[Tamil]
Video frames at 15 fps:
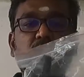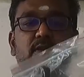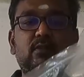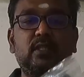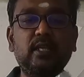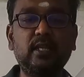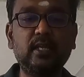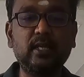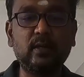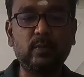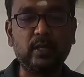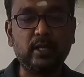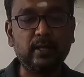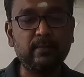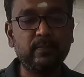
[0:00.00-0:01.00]
இது வந்து என்ன
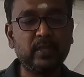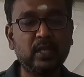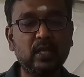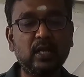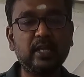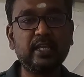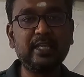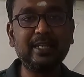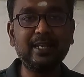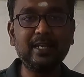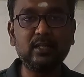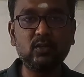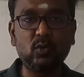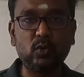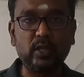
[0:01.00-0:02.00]
அப்படின்னா
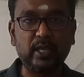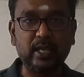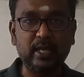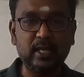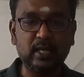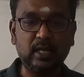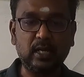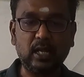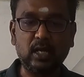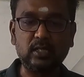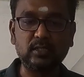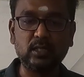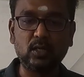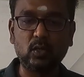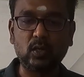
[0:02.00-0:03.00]
இன்லெட்டுக்குரிய
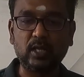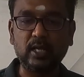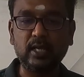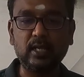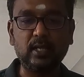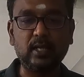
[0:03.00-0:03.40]
நாசிலோட